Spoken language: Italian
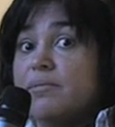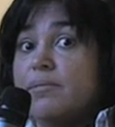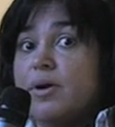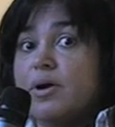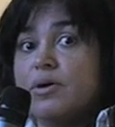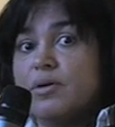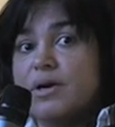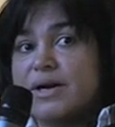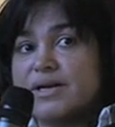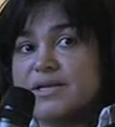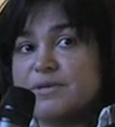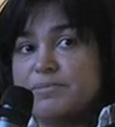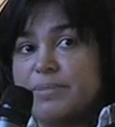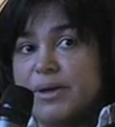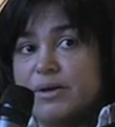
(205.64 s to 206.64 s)
Blocco il
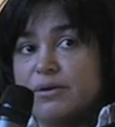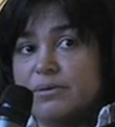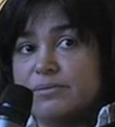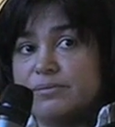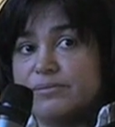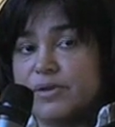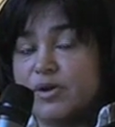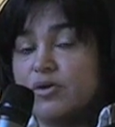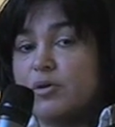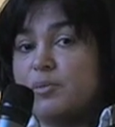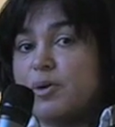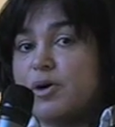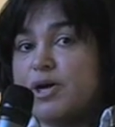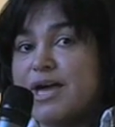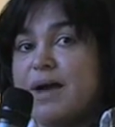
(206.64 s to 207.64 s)
respiro, noi
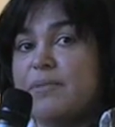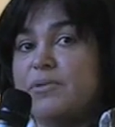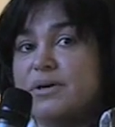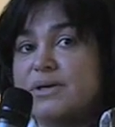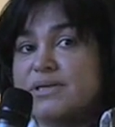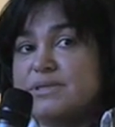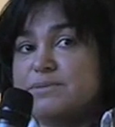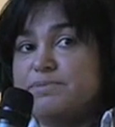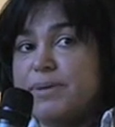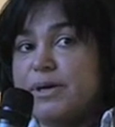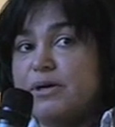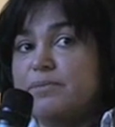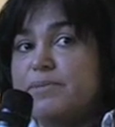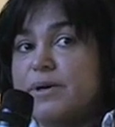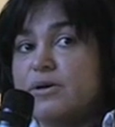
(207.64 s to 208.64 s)
blocchiamo il
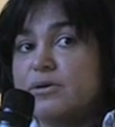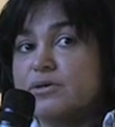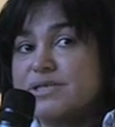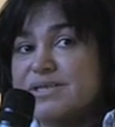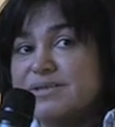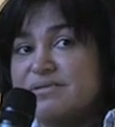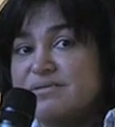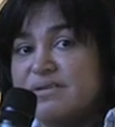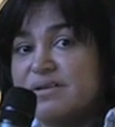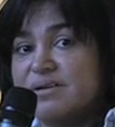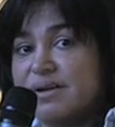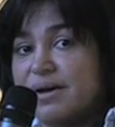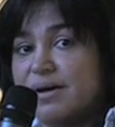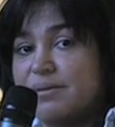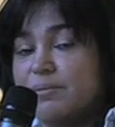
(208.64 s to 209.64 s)
respiro per non
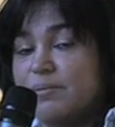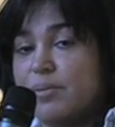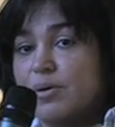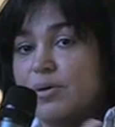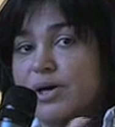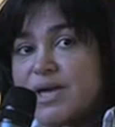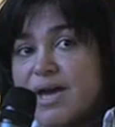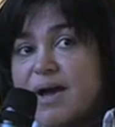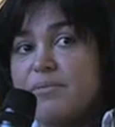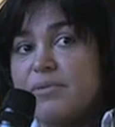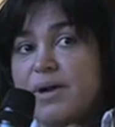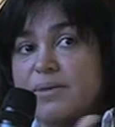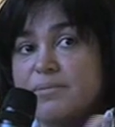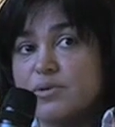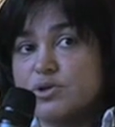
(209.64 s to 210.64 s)
sentire,
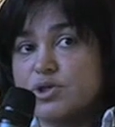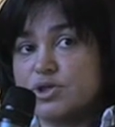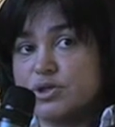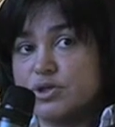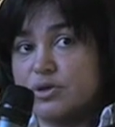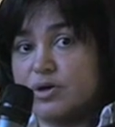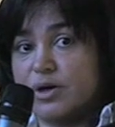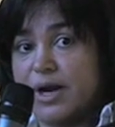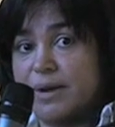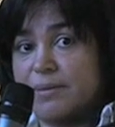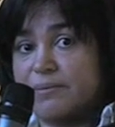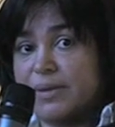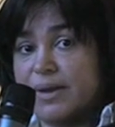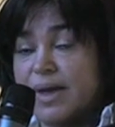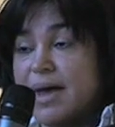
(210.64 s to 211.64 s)
blocchiamo
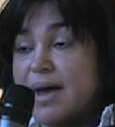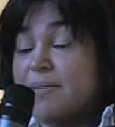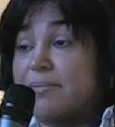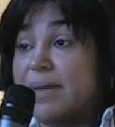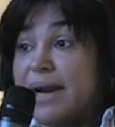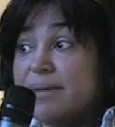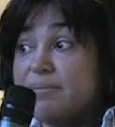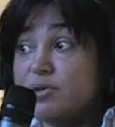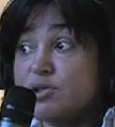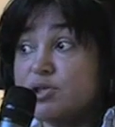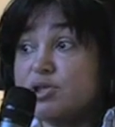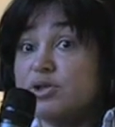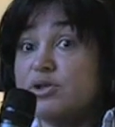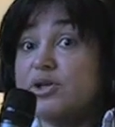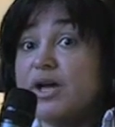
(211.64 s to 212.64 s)
l'emozione, ma
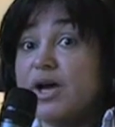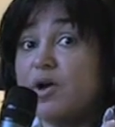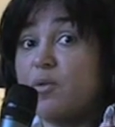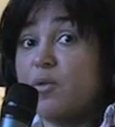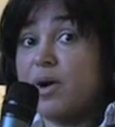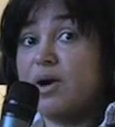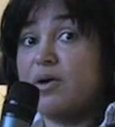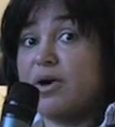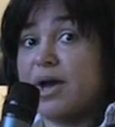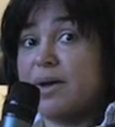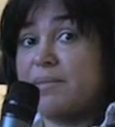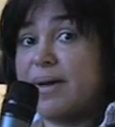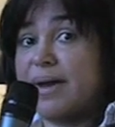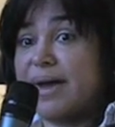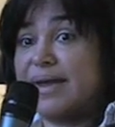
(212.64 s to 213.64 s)
l'emozione è quello
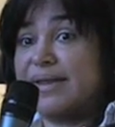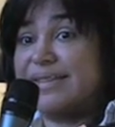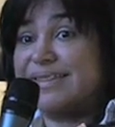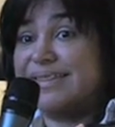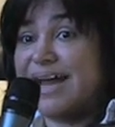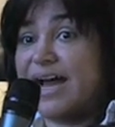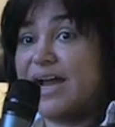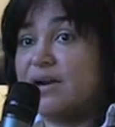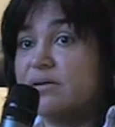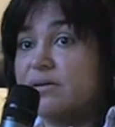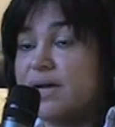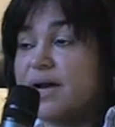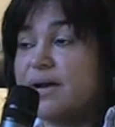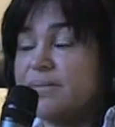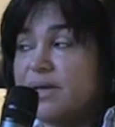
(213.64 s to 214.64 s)
che mi dà il
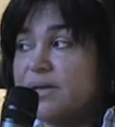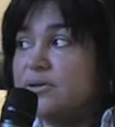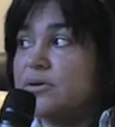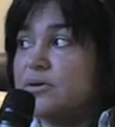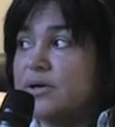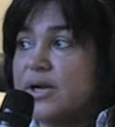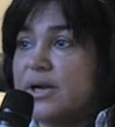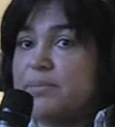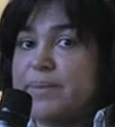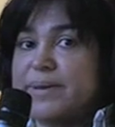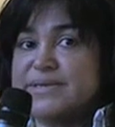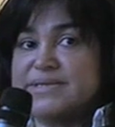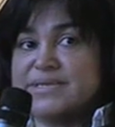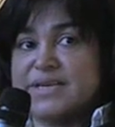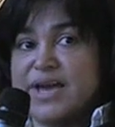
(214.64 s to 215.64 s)
collegamento con il
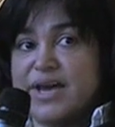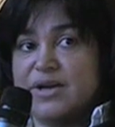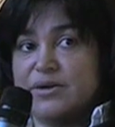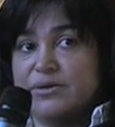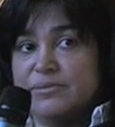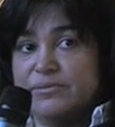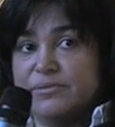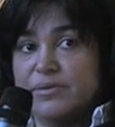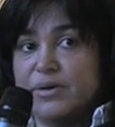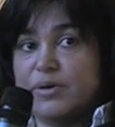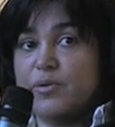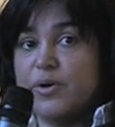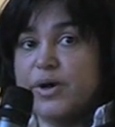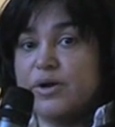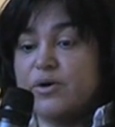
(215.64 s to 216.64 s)
pensiero,
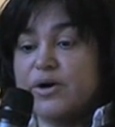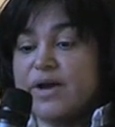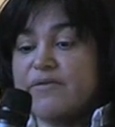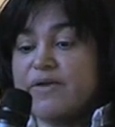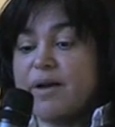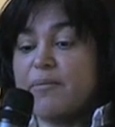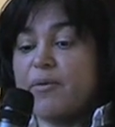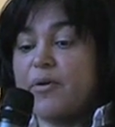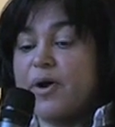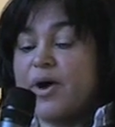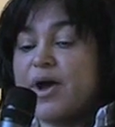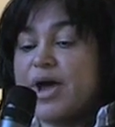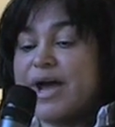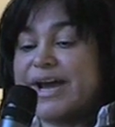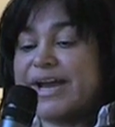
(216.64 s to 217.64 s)
per cui noi abbiamo,
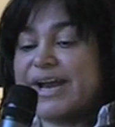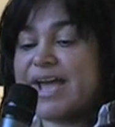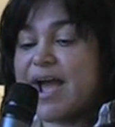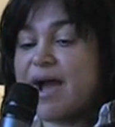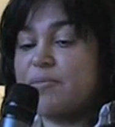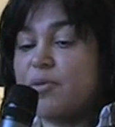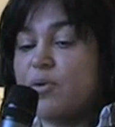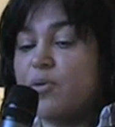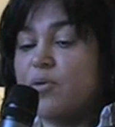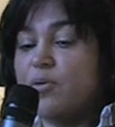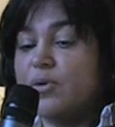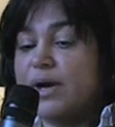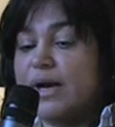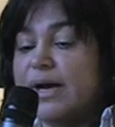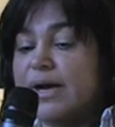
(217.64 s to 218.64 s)
creiamo
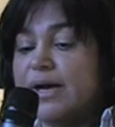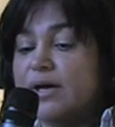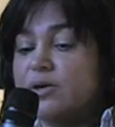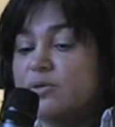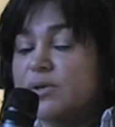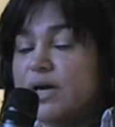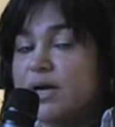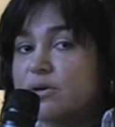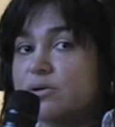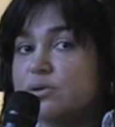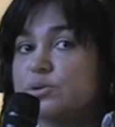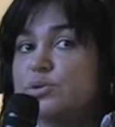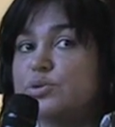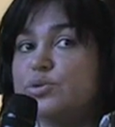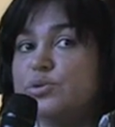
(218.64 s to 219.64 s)
una, una
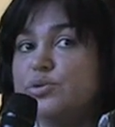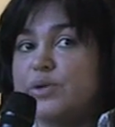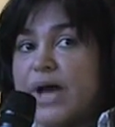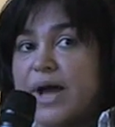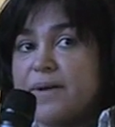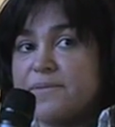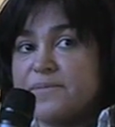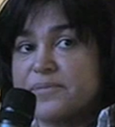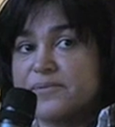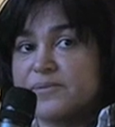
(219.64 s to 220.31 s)
rottura,